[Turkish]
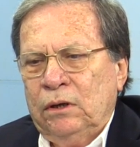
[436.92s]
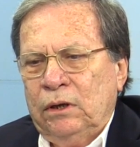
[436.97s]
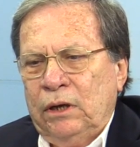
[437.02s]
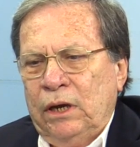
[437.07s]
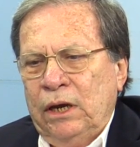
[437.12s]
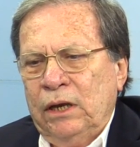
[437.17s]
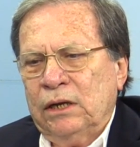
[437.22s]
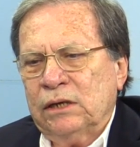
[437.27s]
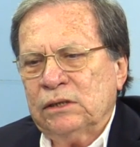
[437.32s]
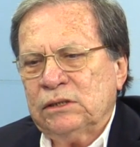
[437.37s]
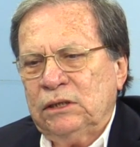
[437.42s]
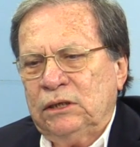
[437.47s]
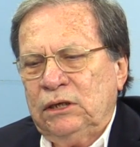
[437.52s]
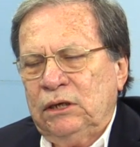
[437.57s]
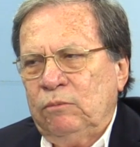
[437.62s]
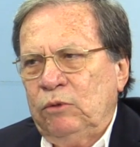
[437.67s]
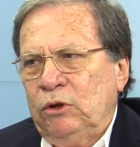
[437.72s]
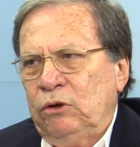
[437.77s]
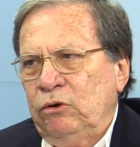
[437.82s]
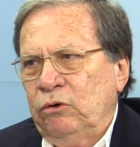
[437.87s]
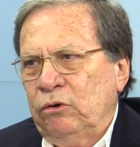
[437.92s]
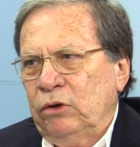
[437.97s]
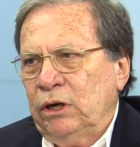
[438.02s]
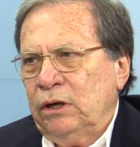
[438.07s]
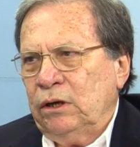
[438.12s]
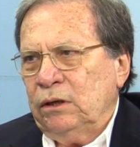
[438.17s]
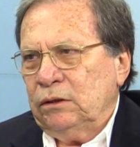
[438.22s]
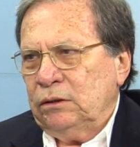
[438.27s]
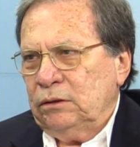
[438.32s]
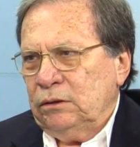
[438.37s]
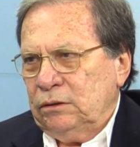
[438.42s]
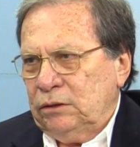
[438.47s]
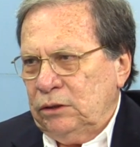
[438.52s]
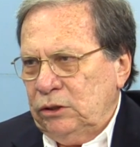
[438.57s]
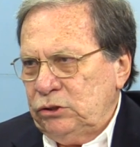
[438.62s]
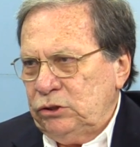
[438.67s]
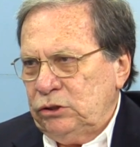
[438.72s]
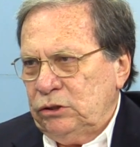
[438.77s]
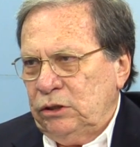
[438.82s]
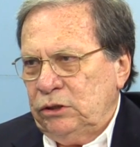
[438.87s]
en az 2 milyona
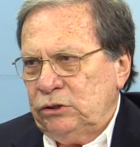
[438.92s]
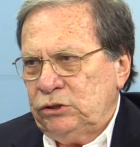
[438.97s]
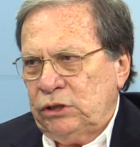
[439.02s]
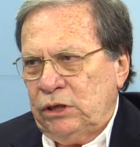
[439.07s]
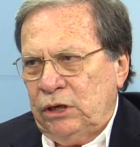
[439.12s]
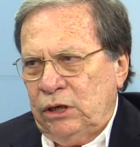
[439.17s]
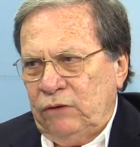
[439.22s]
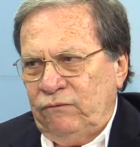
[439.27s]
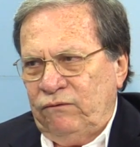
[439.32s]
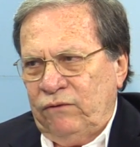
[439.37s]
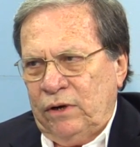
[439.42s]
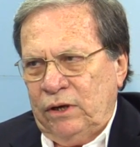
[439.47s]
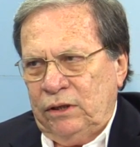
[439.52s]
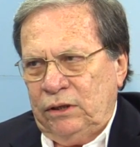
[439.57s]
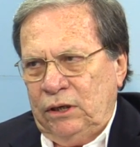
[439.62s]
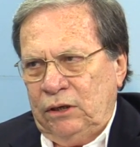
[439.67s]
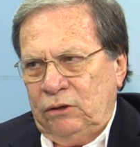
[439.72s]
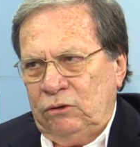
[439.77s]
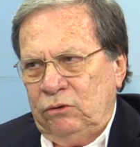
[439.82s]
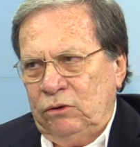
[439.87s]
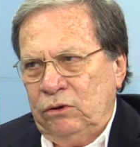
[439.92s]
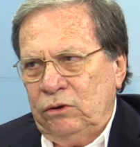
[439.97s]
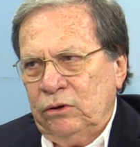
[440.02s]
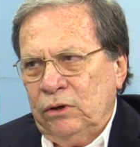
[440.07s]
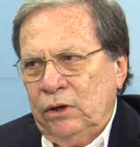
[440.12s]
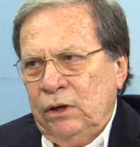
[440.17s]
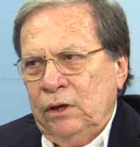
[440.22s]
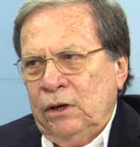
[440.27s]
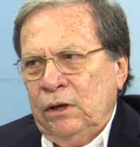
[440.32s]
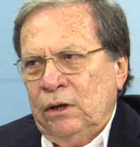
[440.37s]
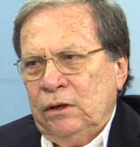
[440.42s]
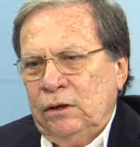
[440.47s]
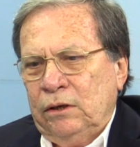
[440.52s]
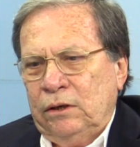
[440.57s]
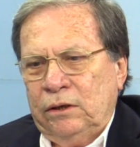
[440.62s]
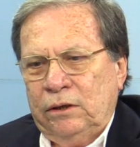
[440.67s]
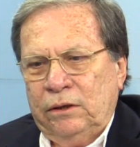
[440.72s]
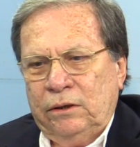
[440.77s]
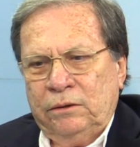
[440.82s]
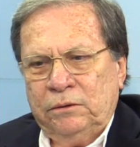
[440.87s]
taşınacağı ifade ediliyor.
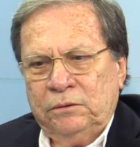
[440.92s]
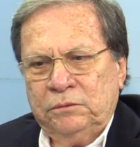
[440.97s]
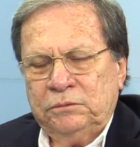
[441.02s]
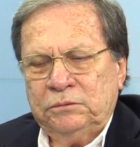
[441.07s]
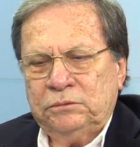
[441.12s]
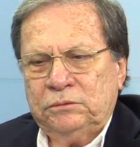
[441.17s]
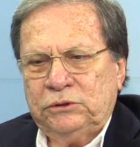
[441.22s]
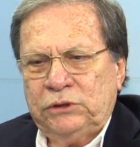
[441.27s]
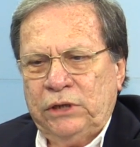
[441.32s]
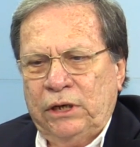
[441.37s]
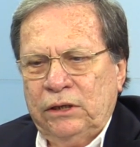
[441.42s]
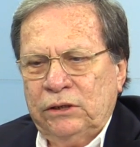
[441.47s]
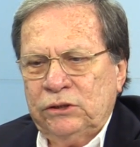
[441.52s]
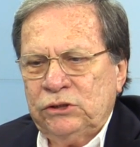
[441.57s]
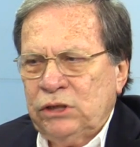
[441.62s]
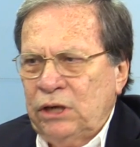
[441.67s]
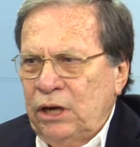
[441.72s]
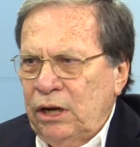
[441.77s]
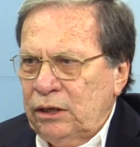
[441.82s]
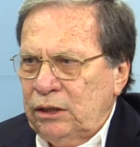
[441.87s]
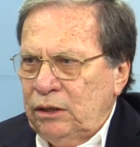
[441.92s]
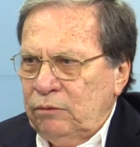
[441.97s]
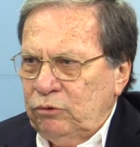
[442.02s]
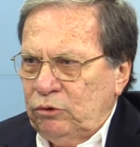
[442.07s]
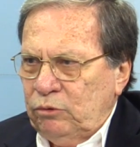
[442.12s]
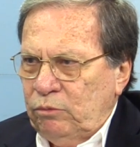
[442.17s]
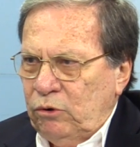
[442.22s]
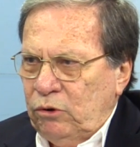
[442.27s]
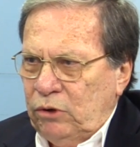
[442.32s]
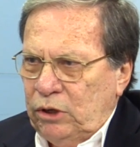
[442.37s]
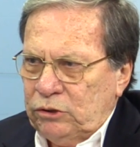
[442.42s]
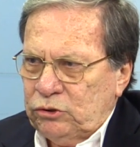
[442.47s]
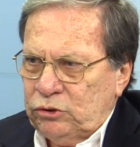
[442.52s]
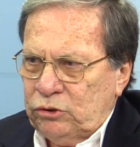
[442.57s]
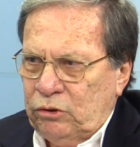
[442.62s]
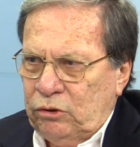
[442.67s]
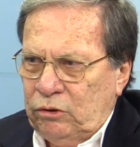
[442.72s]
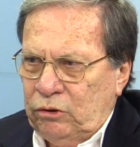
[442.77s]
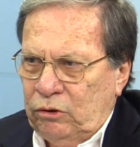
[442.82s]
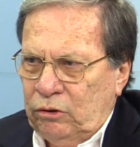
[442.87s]
E, şehirciler de bunu böyle
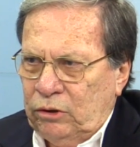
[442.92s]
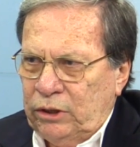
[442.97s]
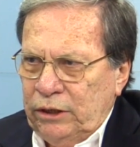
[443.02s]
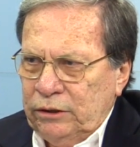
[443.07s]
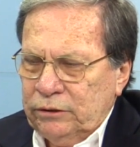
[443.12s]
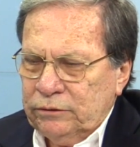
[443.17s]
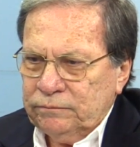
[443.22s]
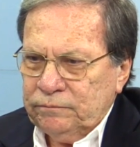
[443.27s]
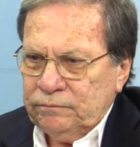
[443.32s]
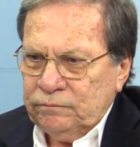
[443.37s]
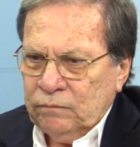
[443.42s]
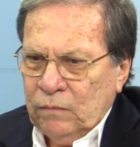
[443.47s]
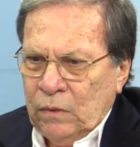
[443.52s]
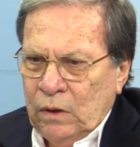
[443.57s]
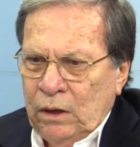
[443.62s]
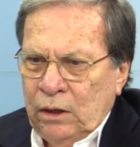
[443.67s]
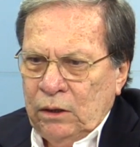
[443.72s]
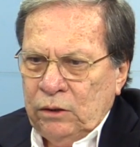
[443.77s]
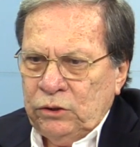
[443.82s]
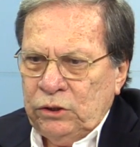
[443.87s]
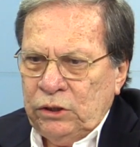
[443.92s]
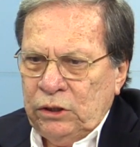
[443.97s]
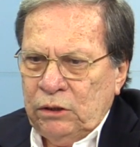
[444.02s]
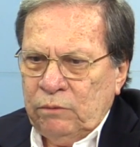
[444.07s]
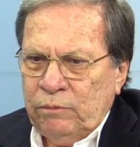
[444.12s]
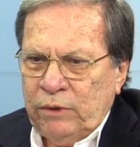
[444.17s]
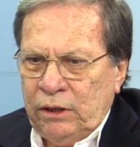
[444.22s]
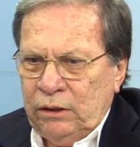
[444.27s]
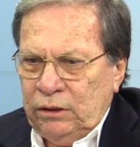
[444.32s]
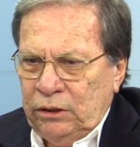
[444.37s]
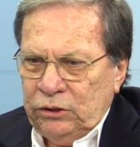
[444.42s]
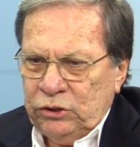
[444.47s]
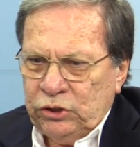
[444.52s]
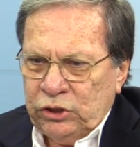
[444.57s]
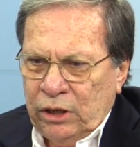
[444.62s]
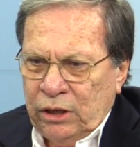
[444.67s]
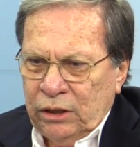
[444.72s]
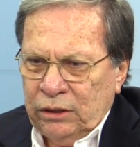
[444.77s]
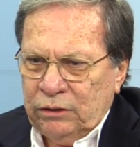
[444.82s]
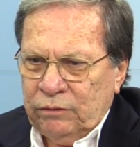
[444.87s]
söylüyorlar. Şimdi ben
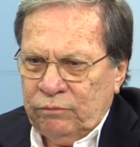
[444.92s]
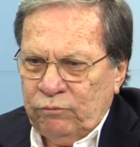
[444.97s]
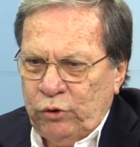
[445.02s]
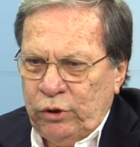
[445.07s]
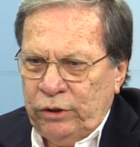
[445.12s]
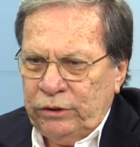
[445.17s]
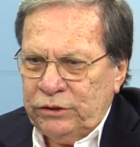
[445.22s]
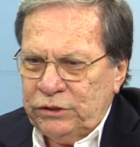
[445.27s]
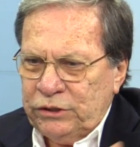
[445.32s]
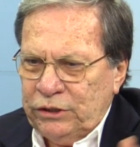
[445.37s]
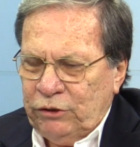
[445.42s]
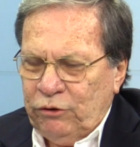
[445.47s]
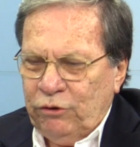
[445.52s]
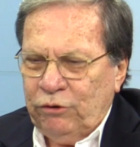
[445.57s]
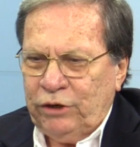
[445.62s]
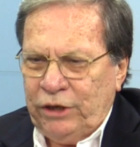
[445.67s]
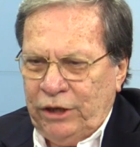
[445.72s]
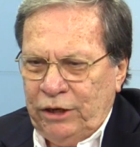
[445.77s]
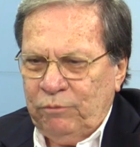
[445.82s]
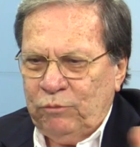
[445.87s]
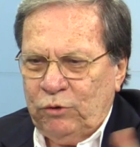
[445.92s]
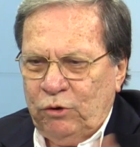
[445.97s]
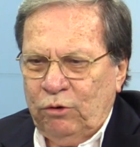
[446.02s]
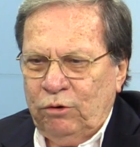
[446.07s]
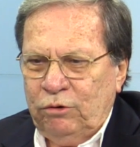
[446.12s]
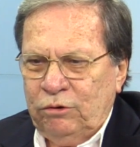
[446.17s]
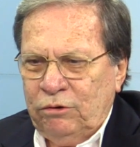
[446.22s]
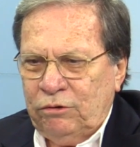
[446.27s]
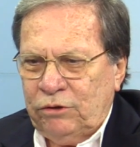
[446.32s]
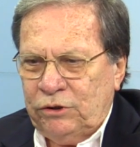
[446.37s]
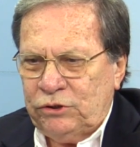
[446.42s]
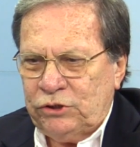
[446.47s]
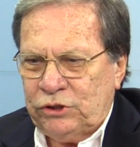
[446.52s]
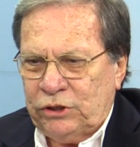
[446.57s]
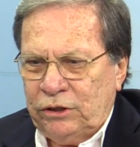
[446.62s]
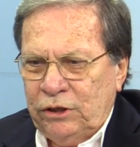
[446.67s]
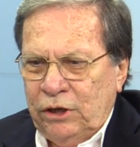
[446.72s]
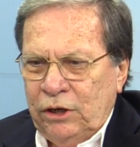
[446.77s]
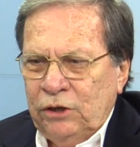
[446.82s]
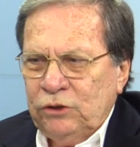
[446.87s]
inşaat mühendisi kökenim de olduğu için
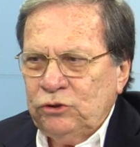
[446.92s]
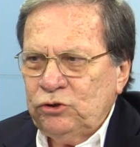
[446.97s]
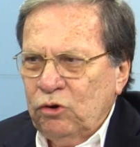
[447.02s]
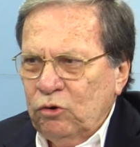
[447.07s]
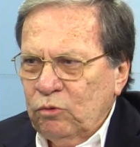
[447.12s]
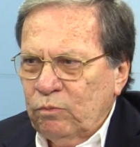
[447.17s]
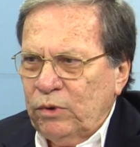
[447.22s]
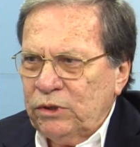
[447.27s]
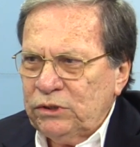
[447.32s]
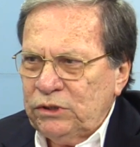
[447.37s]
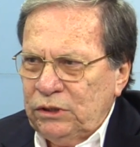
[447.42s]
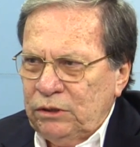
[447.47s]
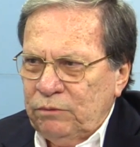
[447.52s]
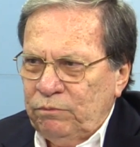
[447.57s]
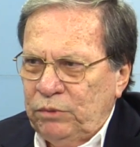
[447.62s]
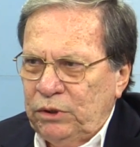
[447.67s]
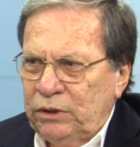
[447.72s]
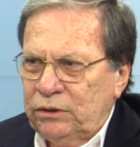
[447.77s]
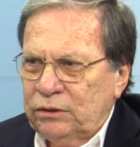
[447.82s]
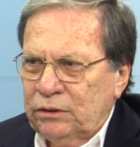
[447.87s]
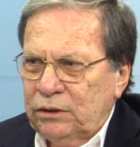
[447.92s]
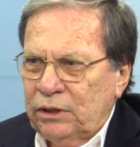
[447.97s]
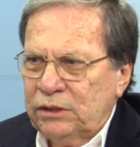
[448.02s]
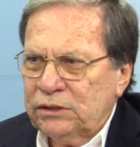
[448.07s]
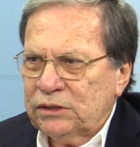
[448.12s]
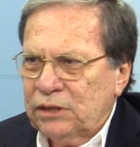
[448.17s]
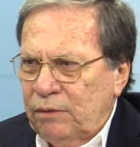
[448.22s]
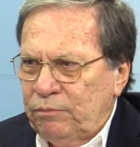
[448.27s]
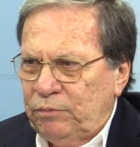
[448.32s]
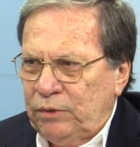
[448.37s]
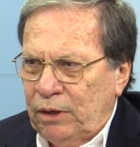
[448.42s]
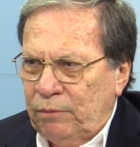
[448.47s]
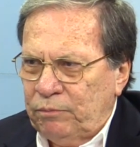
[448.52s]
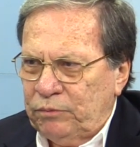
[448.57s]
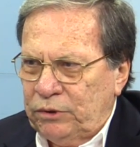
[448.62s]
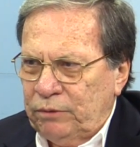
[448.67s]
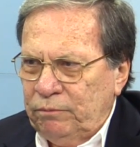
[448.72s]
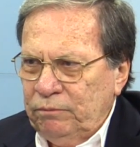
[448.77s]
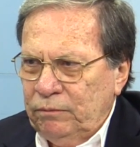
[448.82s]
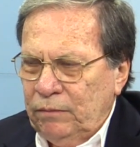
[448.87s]
çok basit bir hesap
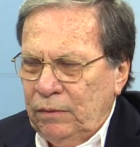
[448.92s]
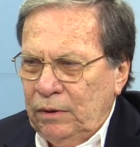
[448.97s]
yaptım.